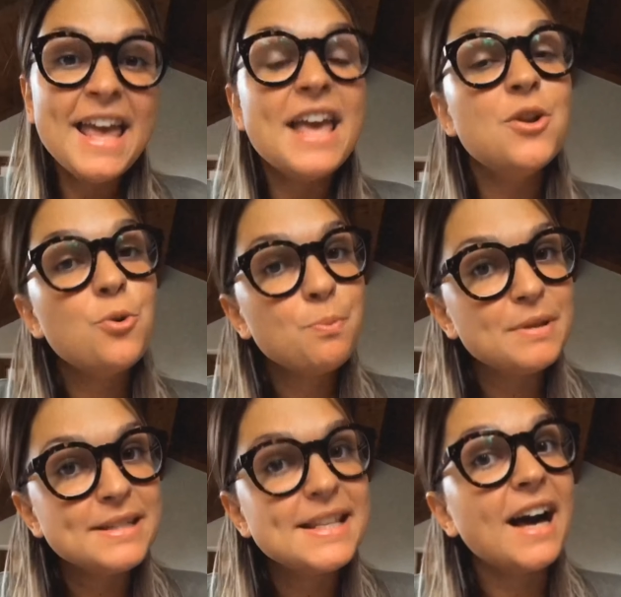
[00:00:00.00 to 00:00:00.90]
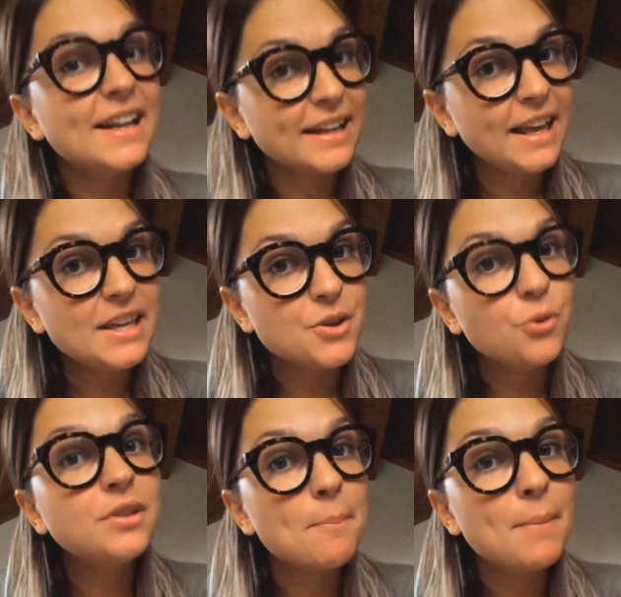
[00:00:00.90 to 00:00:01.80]
non pensare che io
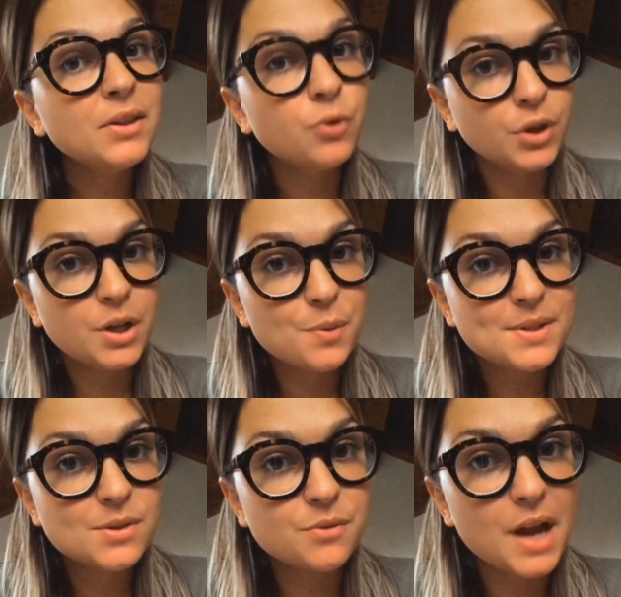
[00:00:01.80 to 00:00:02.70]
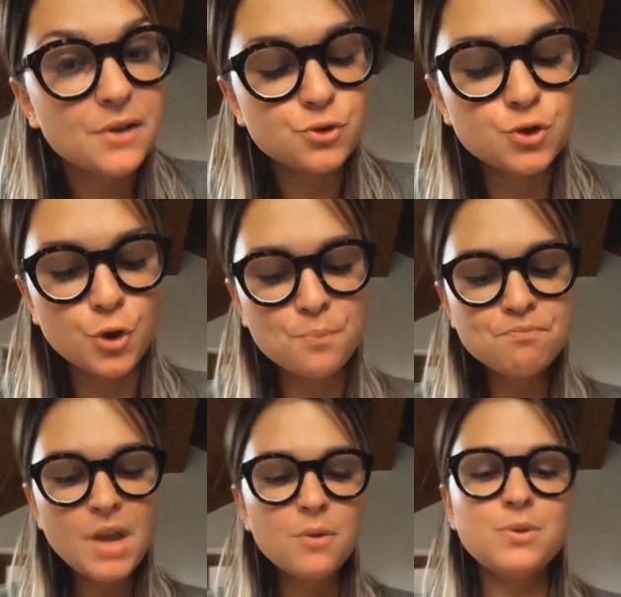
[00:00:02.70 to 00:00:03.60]
ti abbandoni in questo viaggio.
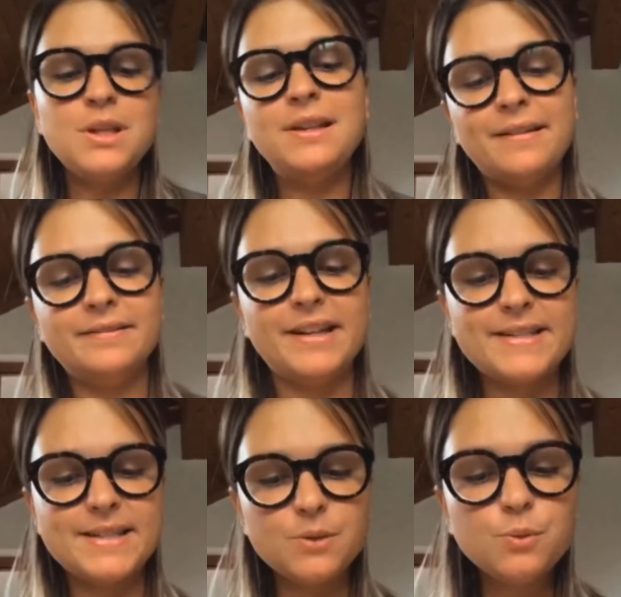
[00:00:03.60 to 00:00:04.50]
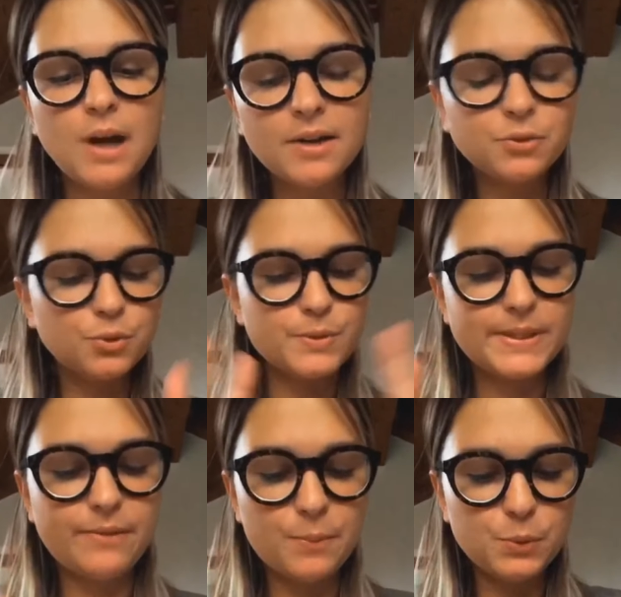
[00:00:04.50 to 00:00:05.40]
Quindi Dante è rassicurato, non
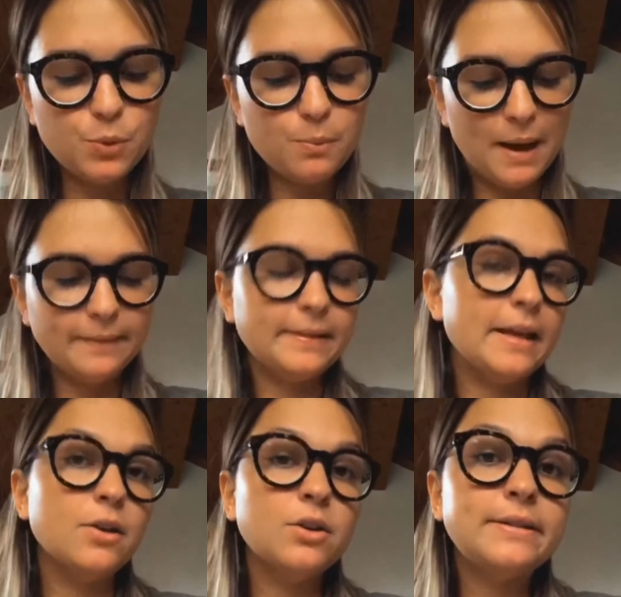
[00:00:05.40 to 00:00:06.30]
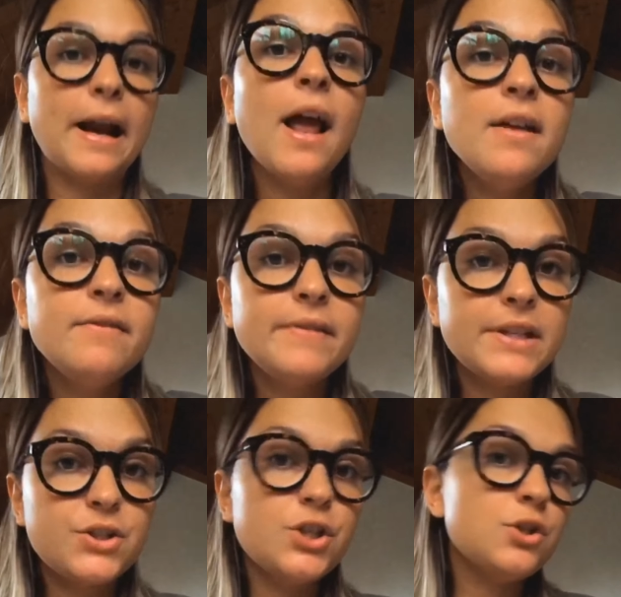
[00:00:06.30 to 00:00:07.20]
si fa più domande, inoltre
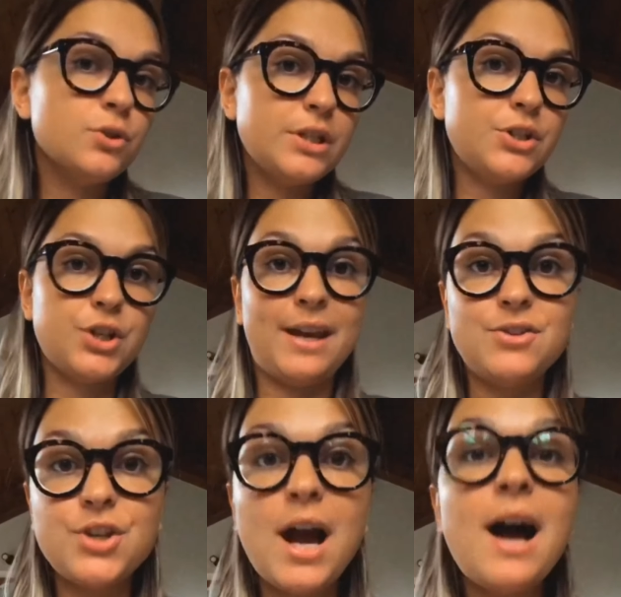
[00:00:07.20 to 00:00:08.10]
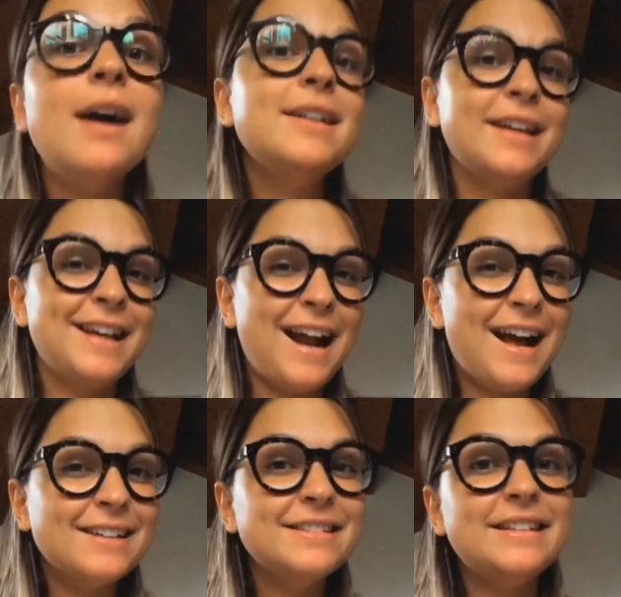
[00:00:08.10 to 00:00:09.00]
Virgilio dice che già
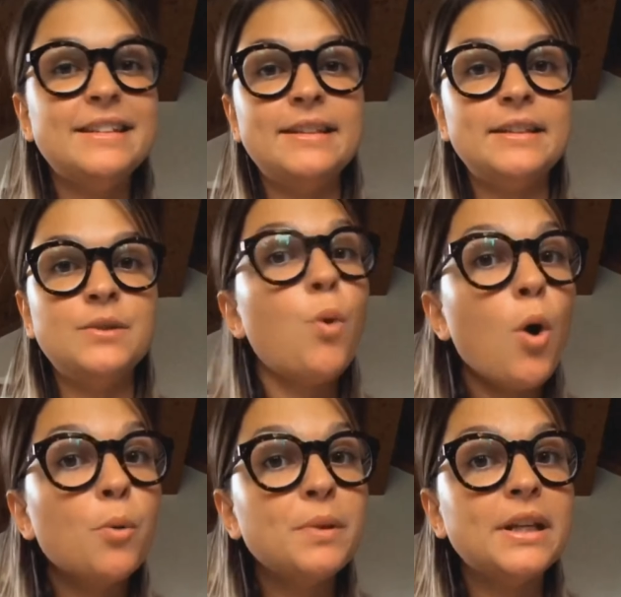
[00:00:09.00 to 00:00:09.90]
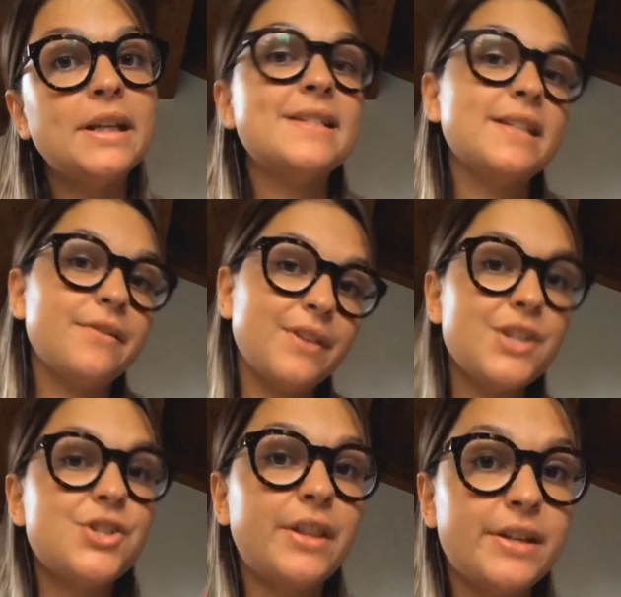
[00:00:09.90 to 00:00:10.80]
grandi uomini, e si
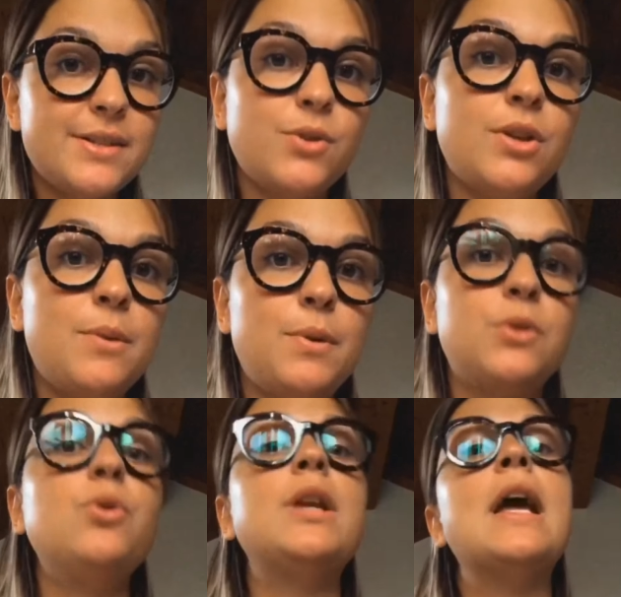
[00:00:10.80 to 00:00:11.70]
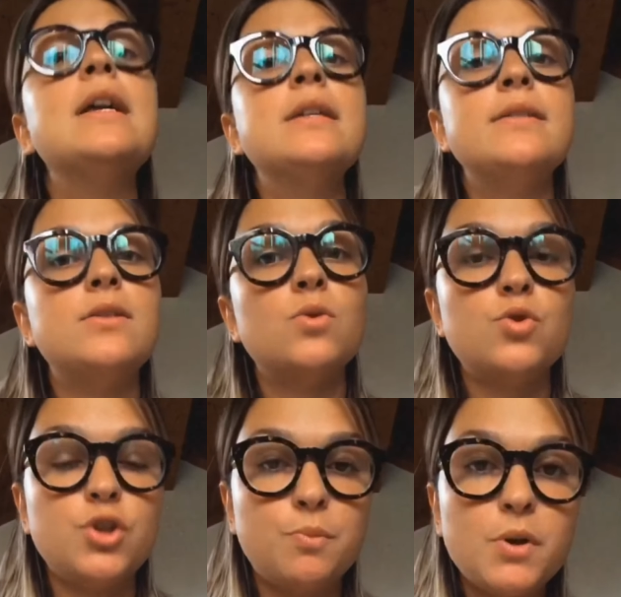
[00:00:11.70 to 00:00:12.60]
riferisce ad Aristotele e Platone, si sono
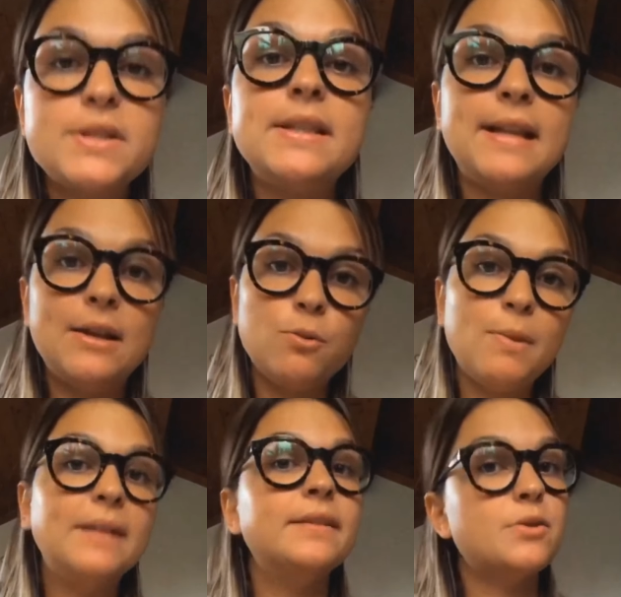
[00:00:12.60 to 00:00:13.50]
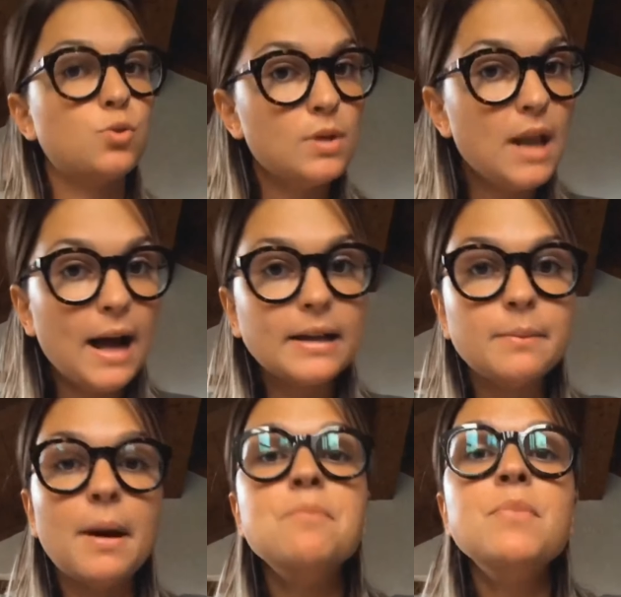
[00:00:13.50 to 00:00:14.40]
già posti delle domande
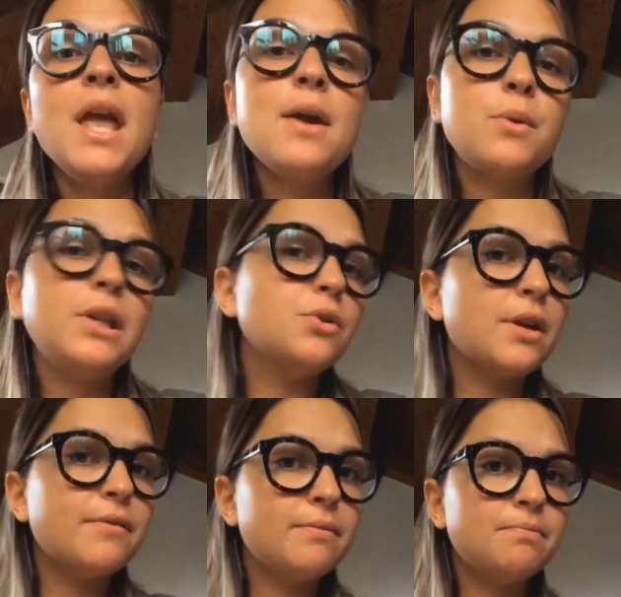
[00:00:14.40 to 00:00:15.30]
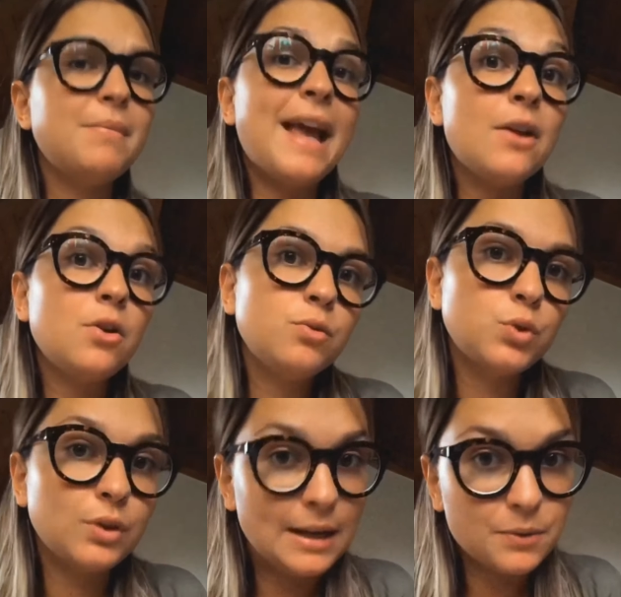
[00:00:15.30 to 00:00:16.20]
sull'anima e quindi ha, e hanno
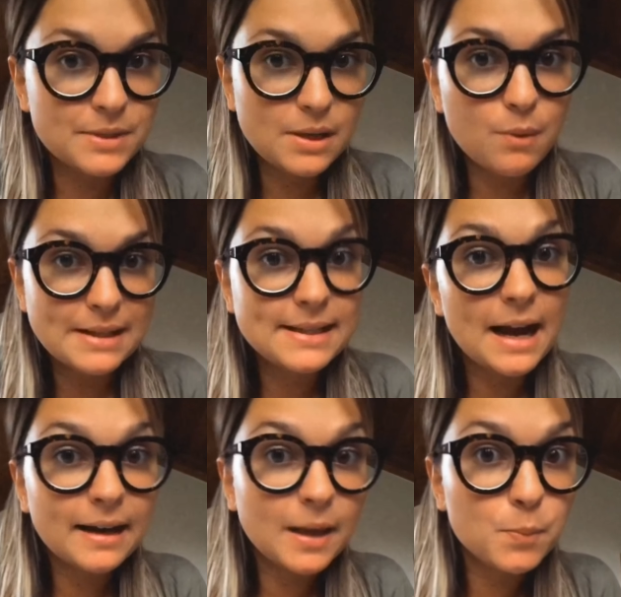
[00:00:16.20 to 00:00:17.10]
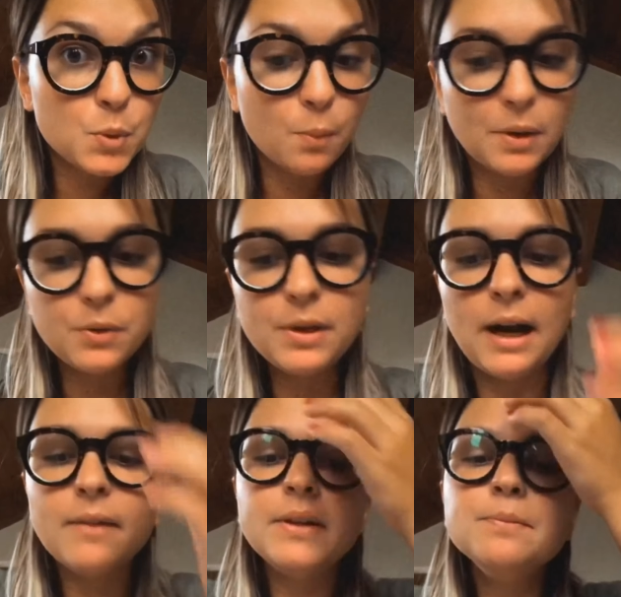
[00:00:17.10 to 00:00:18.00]
avuto delle conseguenze anche più o meno
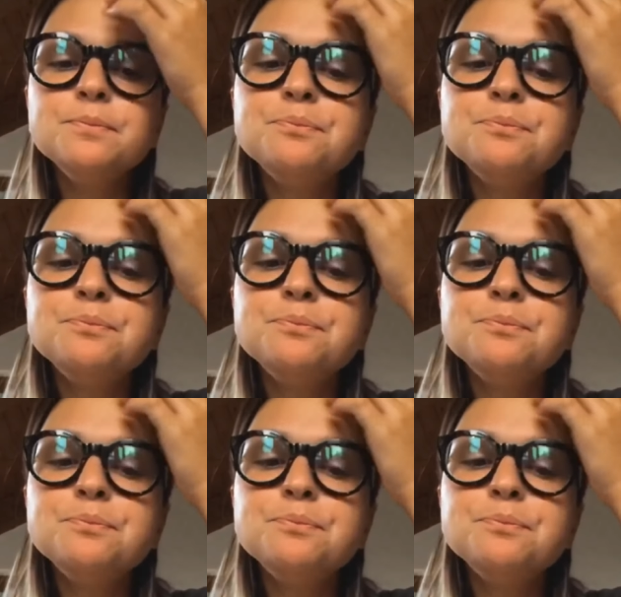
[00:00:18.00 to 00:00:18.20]
gravi.